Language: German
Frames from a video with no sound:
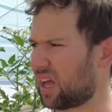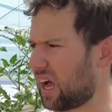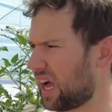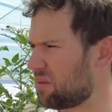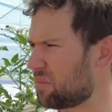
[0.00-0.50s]

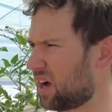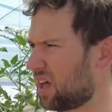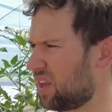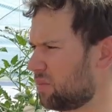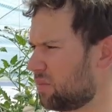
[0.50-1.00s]

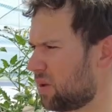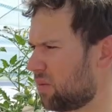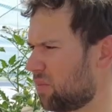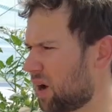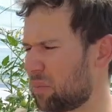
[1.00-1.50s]
einmal im,
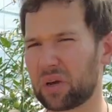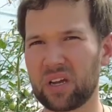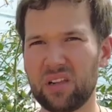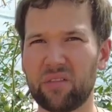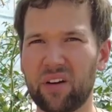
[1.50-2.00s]
im
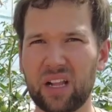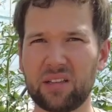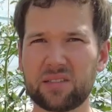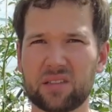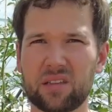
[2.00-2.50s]
April
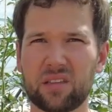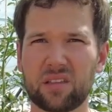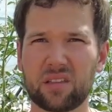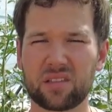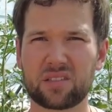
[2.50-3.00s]
gewalzt,
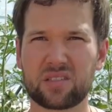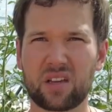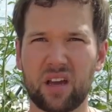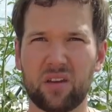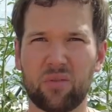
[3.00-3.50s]
das ist
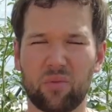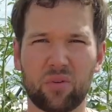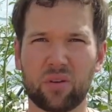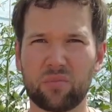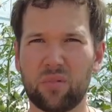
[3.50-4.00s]
kein, und
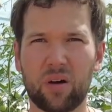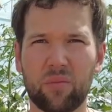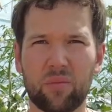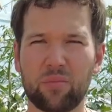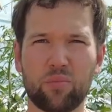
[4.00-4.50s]
dann mal
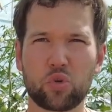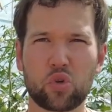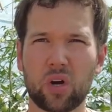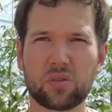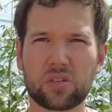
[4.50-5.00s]

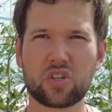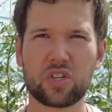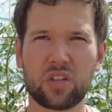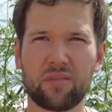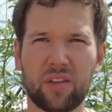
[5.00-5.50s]
Büsche
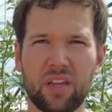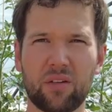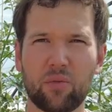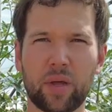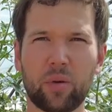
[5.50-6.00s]
rausgeschnitten, wenn
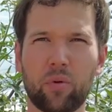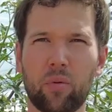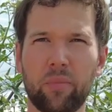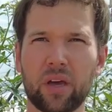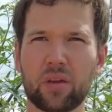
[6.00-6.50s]
irgendwo mal eine
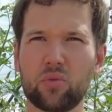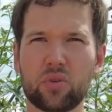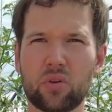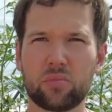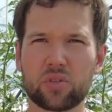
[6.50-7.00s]
Brombeere
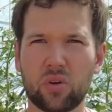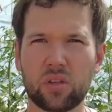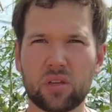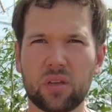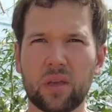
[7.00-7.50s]
durchkommen
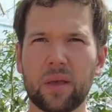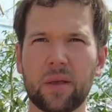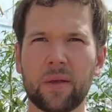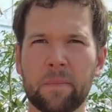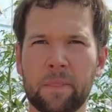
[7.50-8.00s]
sollte.
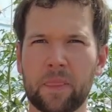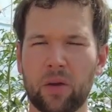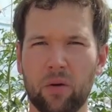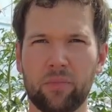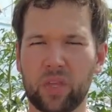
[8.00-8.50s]

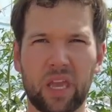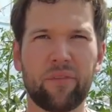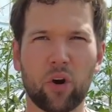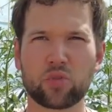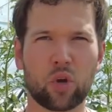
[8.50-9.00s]
Ähm, da gehen
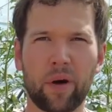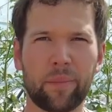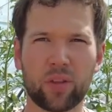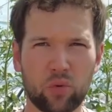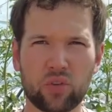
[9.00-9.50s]
wir auch im Sommer
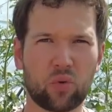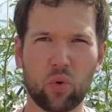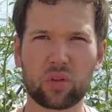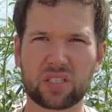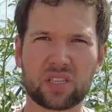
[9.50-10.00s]
mal durch und
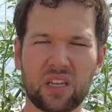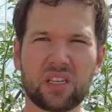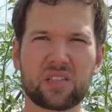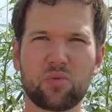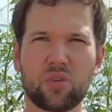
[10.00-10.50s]
gucken, dass da
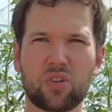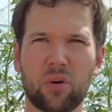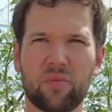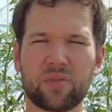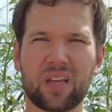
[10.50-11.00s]
nichts
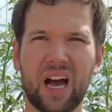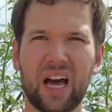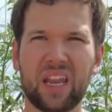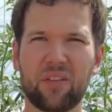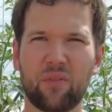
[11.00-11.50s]
durchkommt, was wir
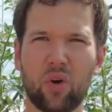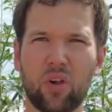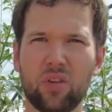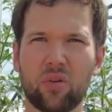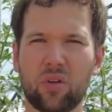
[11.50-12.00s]
gar nicht
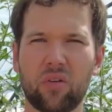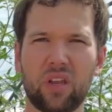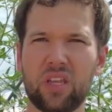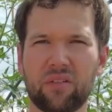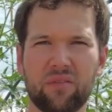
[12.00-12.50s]
wollen oder,
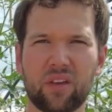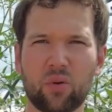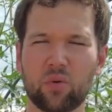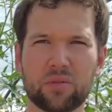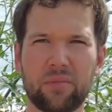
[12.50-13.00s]
oder irgendwie
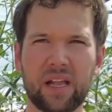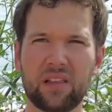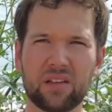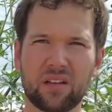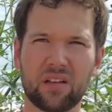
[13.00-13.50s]
große
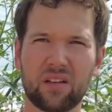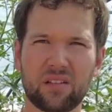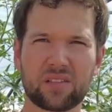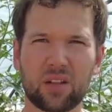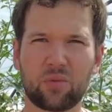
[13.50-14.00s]
Melde
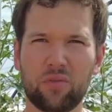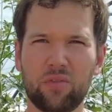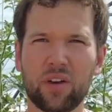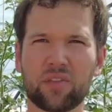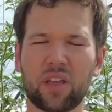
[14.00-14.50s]
äh, Saatgut wirft.